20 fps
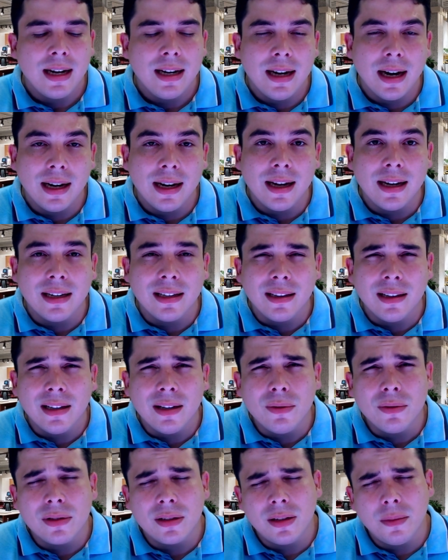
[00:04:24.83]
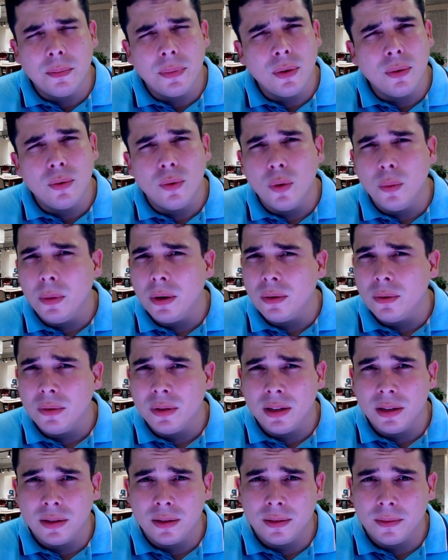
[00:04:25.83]
Galera, não se preocupa
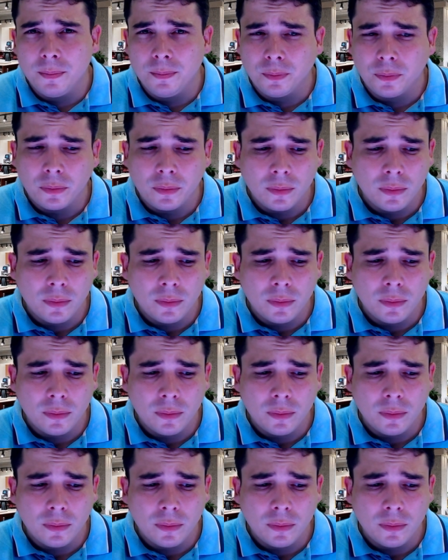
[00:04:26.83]
com isso.